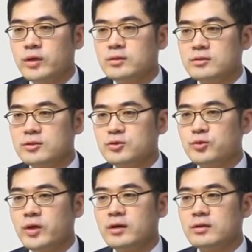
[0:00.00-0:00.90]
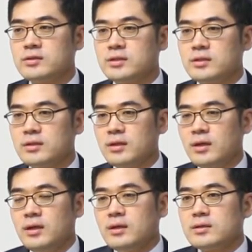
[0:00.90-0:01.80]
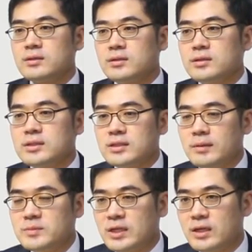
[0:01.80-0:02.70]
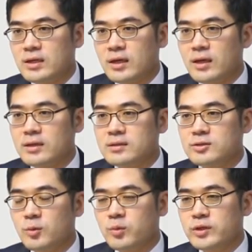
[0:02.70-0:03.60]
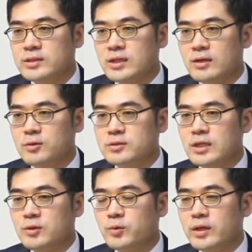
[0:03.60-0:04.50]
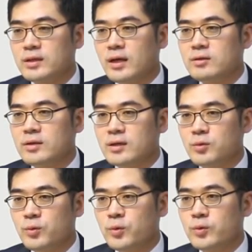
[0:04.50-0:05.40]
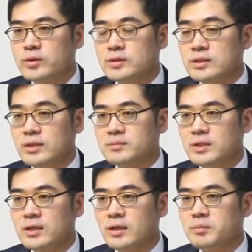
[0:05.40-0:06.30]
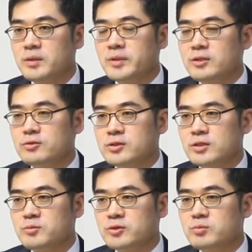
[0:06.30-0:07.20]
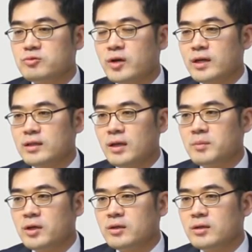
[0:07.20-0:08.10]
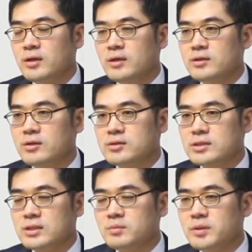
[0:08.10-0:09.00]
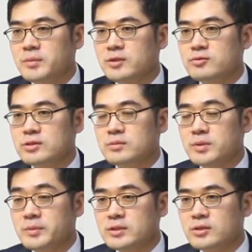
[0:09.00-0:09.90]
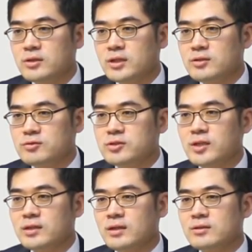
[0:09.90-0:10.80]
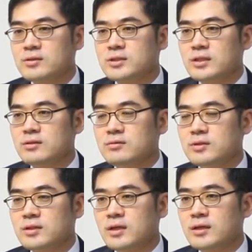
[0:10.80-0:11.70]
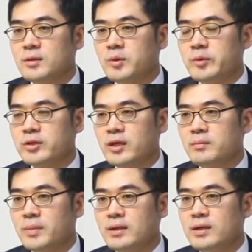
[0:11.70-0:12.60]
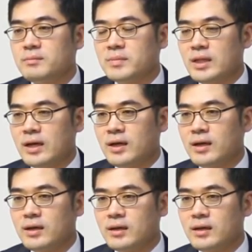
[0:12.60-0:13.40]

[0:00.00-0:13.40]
또한 여기서 중요한 것은 그 제3자에게 그 정보나 자료를 제공했다 하더라도 그 제3자에게 비밀 유지 의무를 부과했다면 역시 비밀 유지, 비밀성이 유지된다는 것이 우리나라 대법원의 판례입니다.